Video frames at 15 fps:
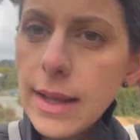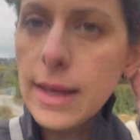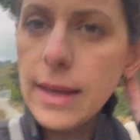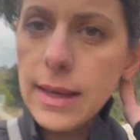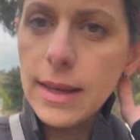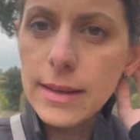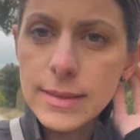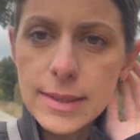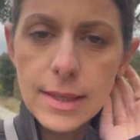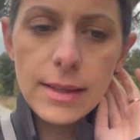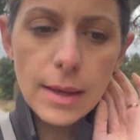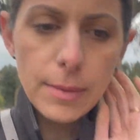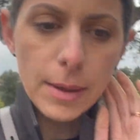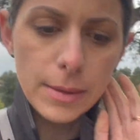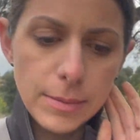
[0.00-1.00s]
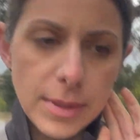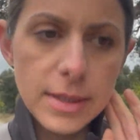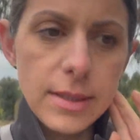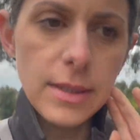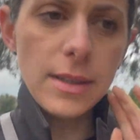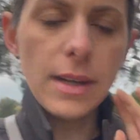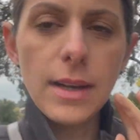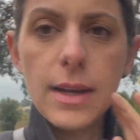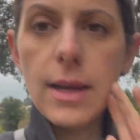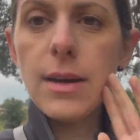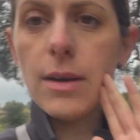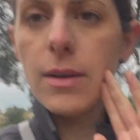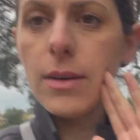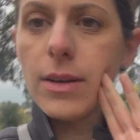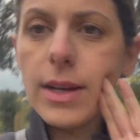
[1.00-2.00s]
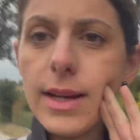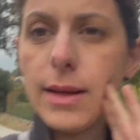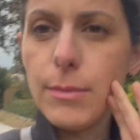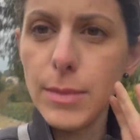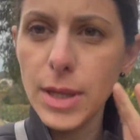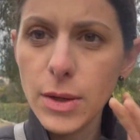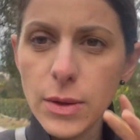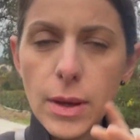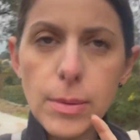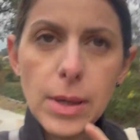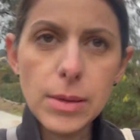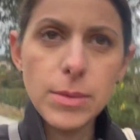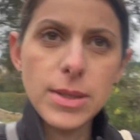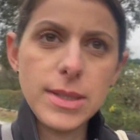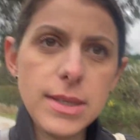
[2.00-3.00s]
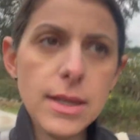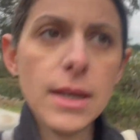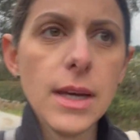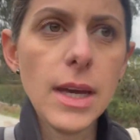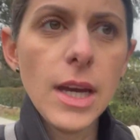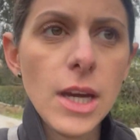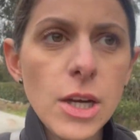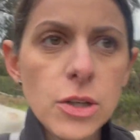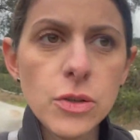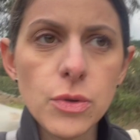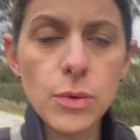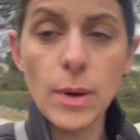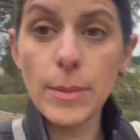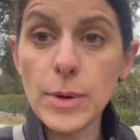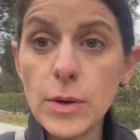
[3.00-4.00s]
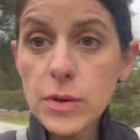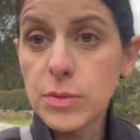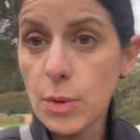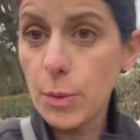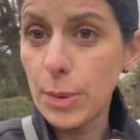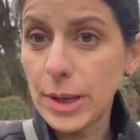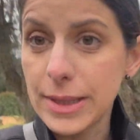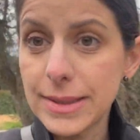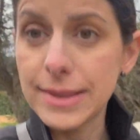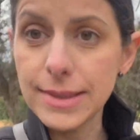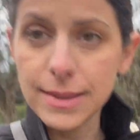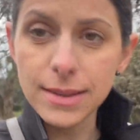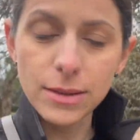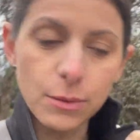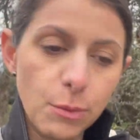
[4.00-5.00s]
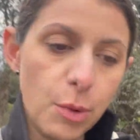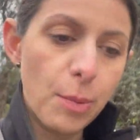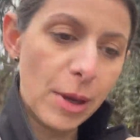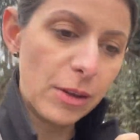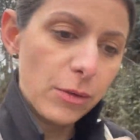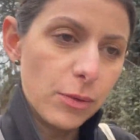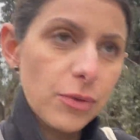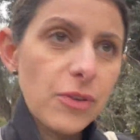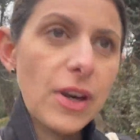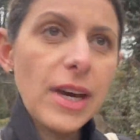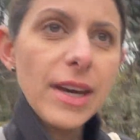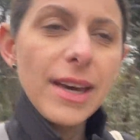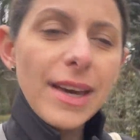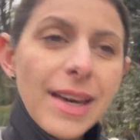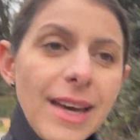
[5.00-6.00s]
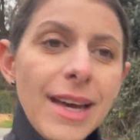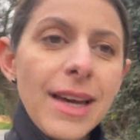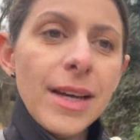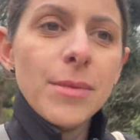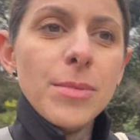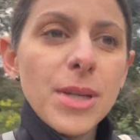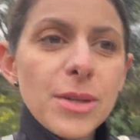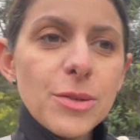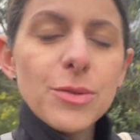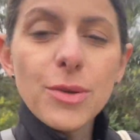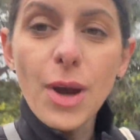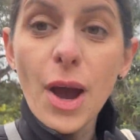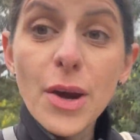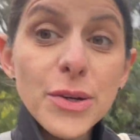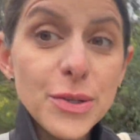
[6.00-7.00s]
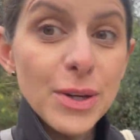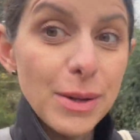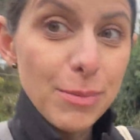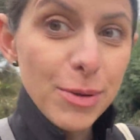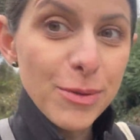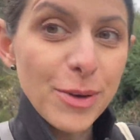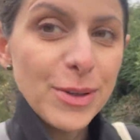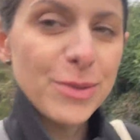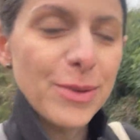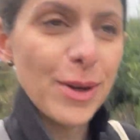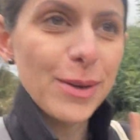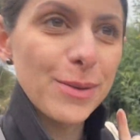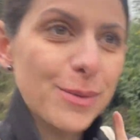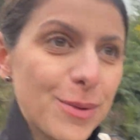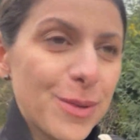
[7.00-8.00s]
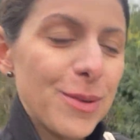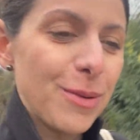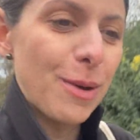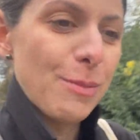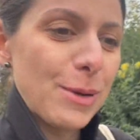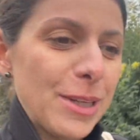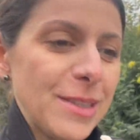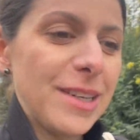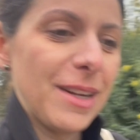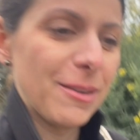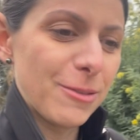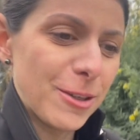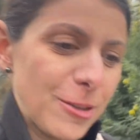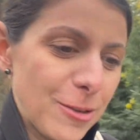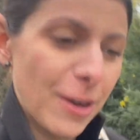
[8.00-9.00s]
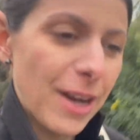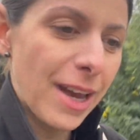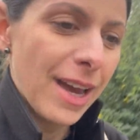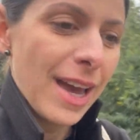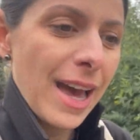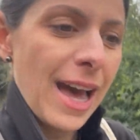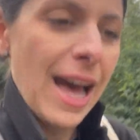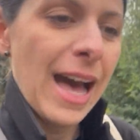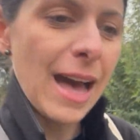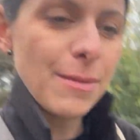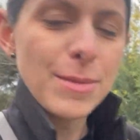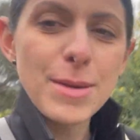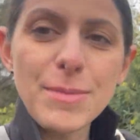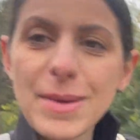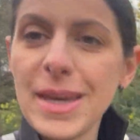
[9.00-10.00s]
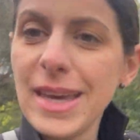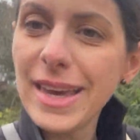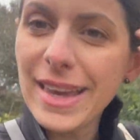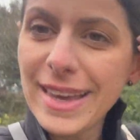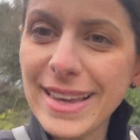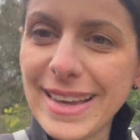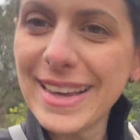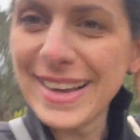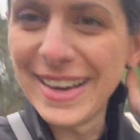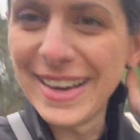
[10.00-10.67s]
et cet après-midi. Là, hein, il est milieu d'après-midi. Je dois malheureusement partir, je ne peux pas tout faire. Bien sûr, je n'ai plus de voiture, donc je dois emprunter la voiture à mémé et